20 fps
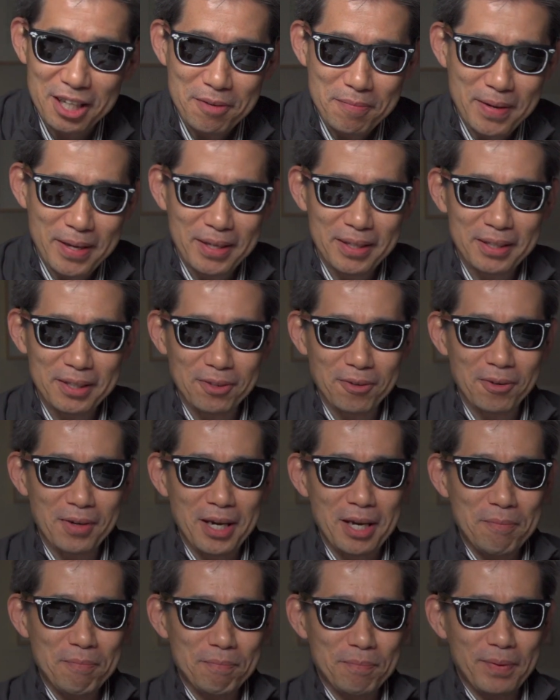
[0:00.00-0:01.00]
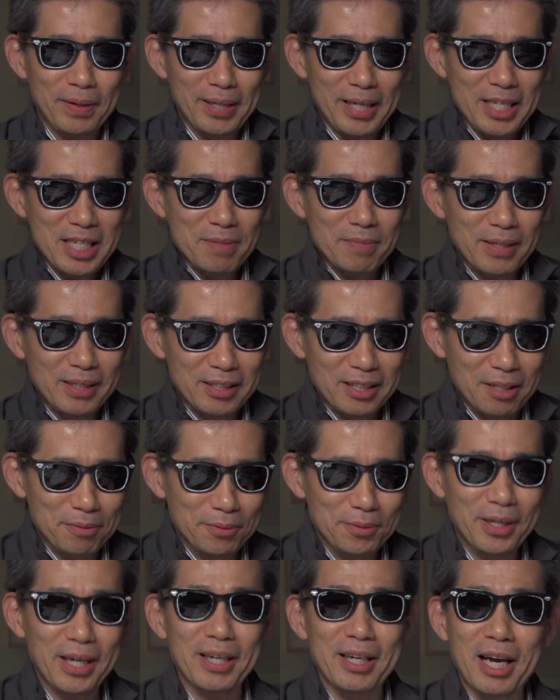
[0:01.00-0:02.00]
イベントがいっぱい集まった
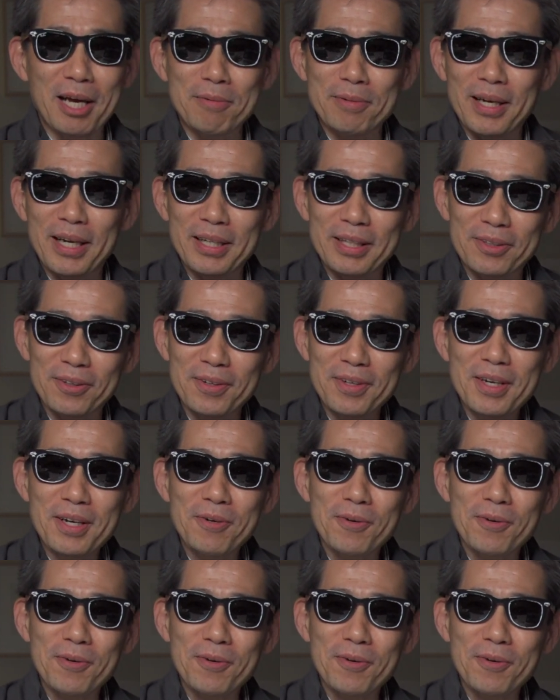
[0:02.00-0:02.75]
ものがライブラリと。